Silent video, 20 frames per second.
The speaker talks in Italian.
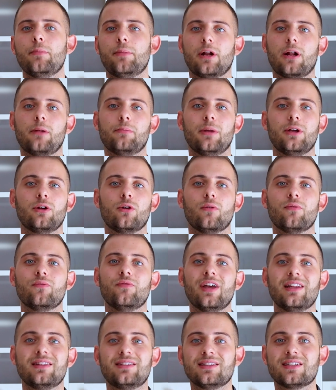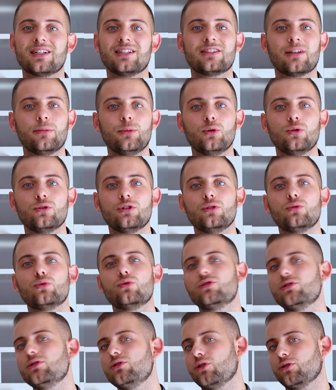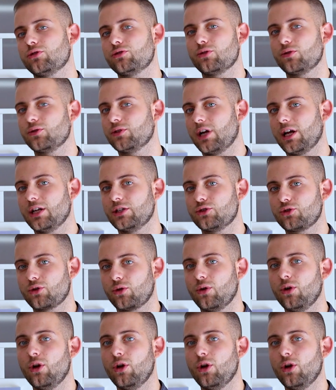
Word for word: per almeno 20-30 minuti tutto il nostro trancio.